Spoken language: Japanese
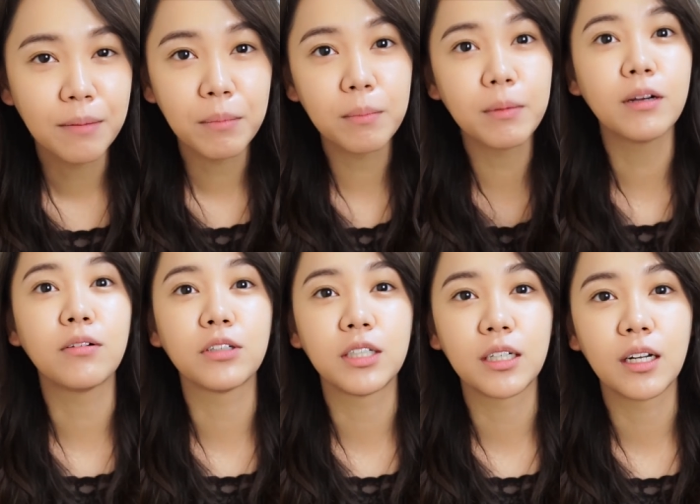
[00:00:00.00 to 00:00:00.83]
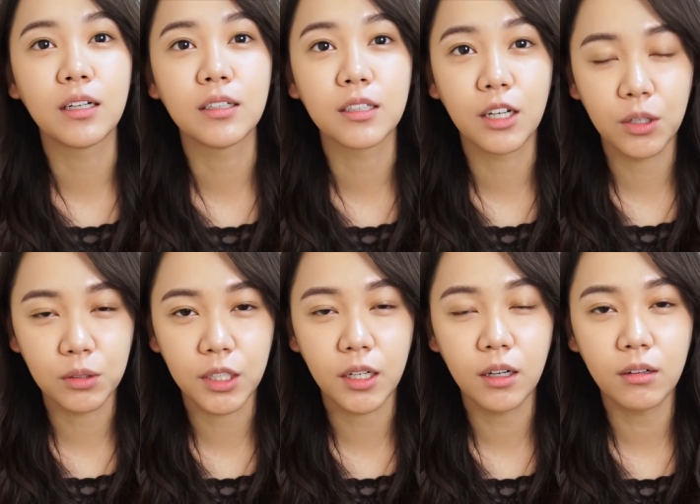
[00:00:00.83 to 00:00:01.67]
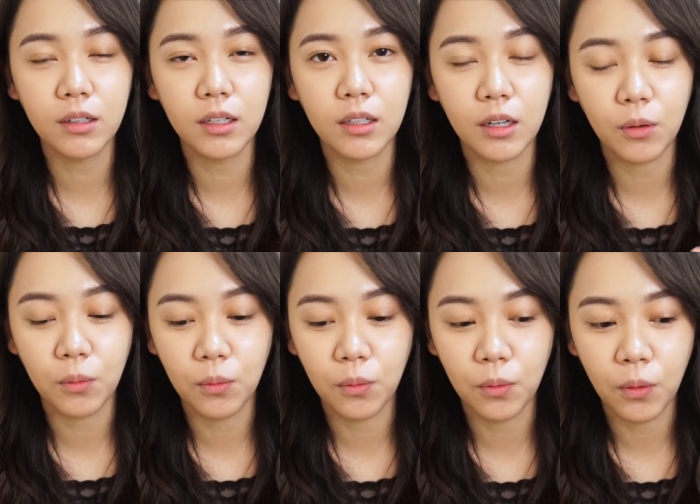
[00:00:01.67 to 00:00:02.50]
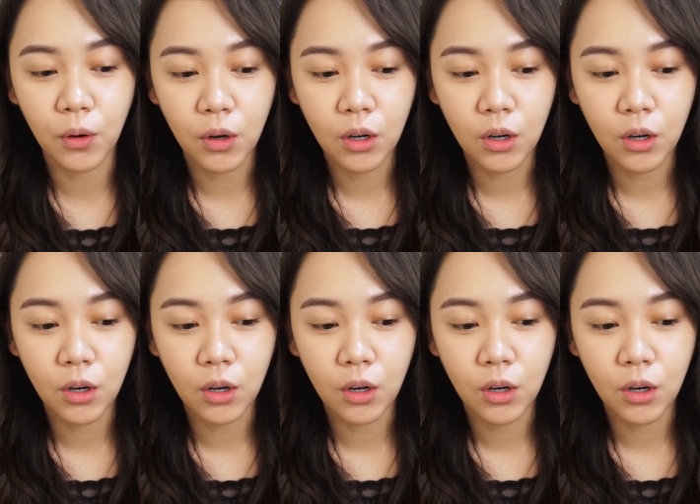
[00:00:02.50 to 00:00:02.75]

まあ、メイクをしてたんですけど、せっかくだったらこ